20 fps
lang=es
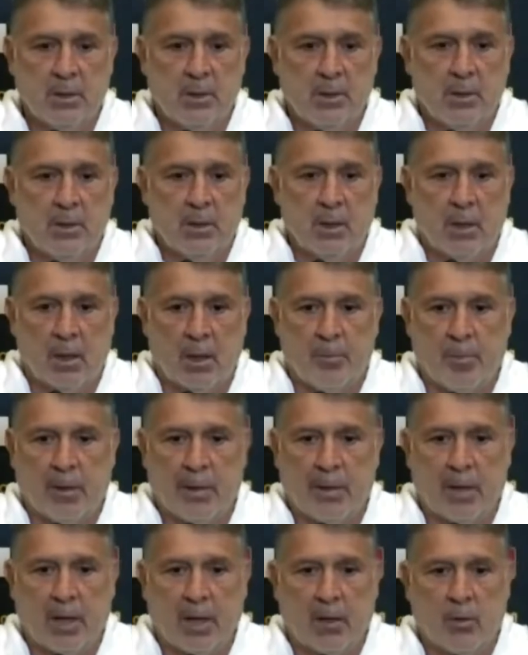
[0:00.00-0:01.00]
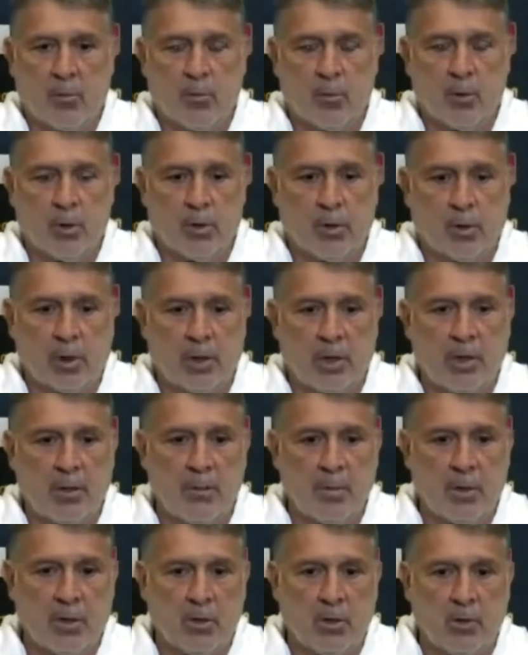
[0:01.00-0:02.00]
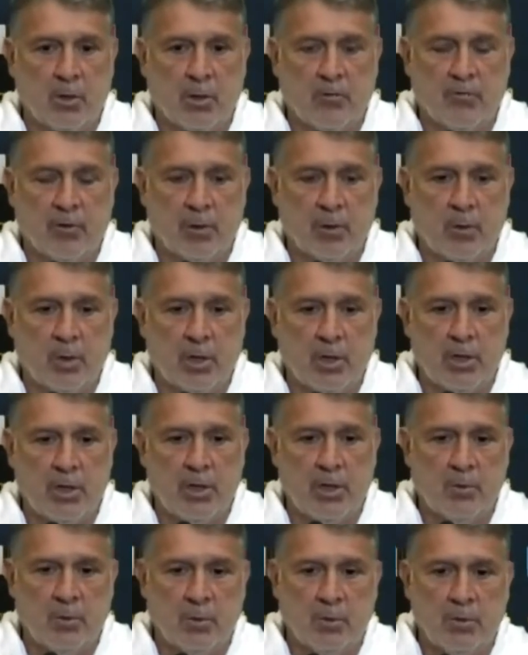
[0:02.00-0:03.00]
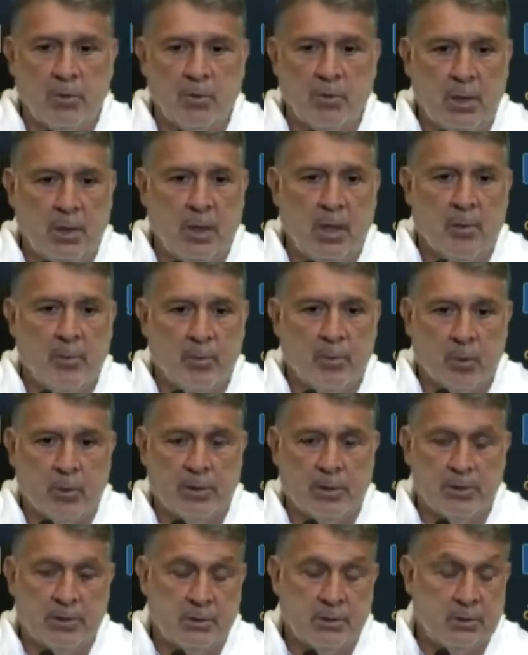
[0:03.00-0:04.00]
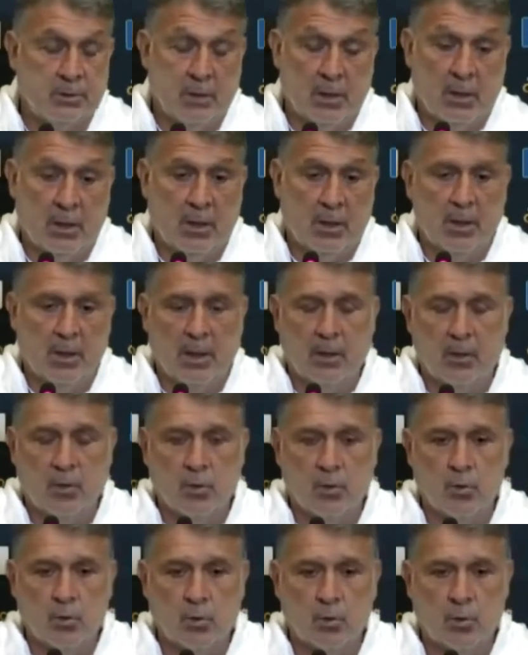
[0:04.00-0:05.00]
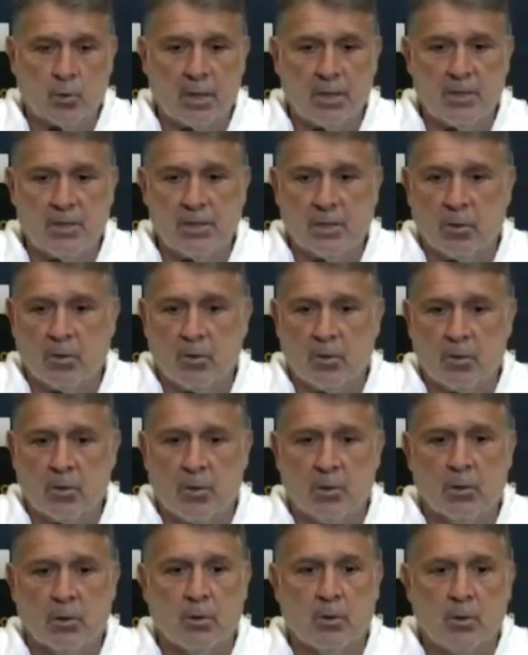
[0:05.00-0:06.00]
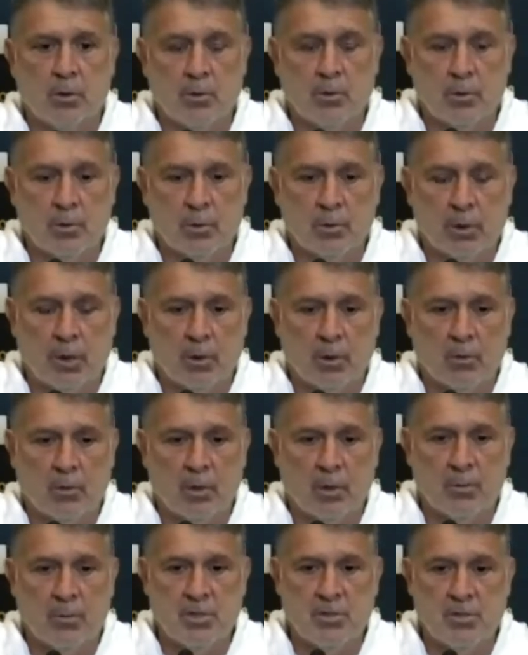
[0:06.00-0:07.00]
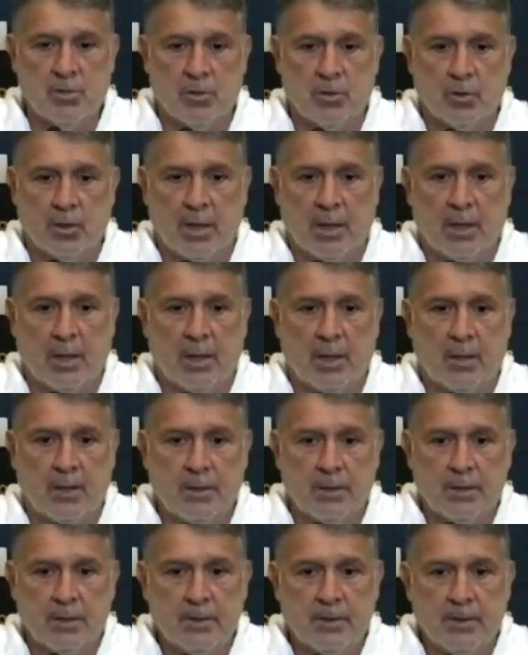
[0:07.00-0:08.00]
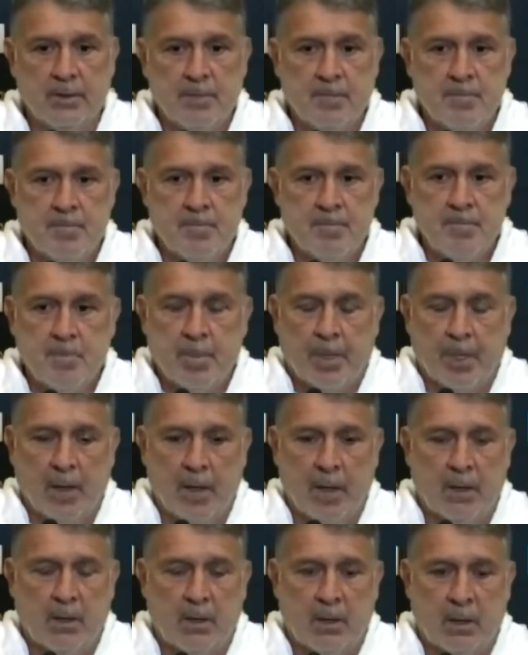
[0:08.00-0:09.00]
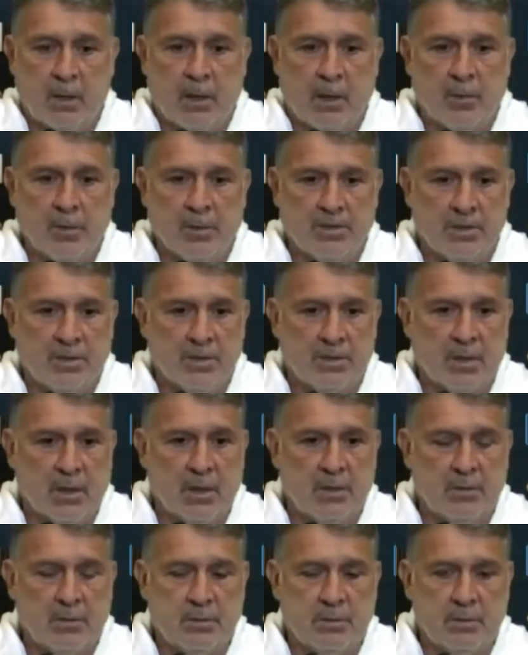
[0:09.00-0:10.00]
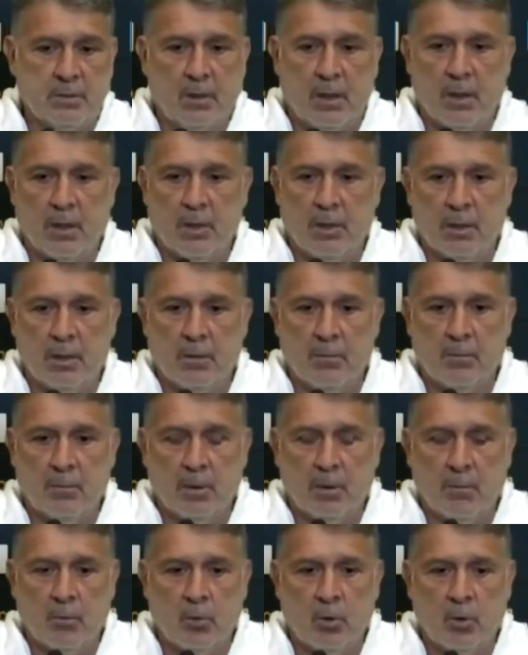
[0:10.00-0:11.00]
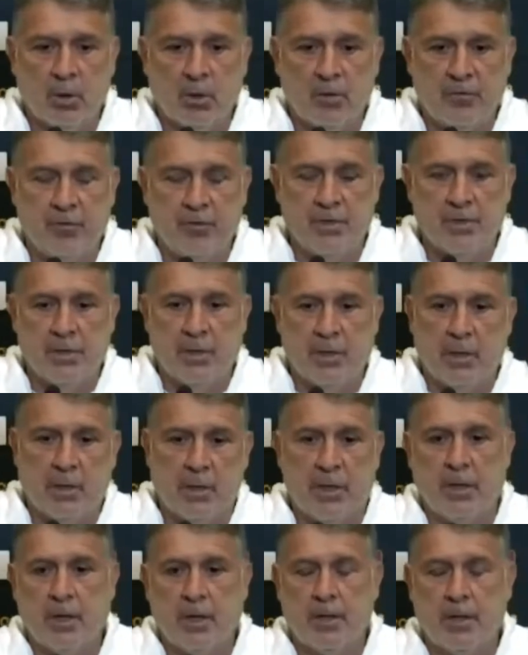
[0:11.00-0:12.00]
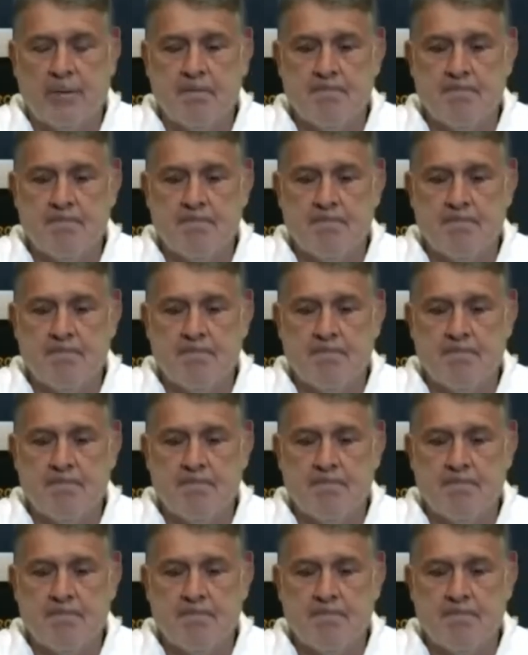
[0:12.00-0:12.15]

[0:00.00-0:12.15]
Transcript: respaldar con buenos rendimientos el favoritismo y después la, contundencia o no que usted menciona, este, a veces es este, muy difícil de,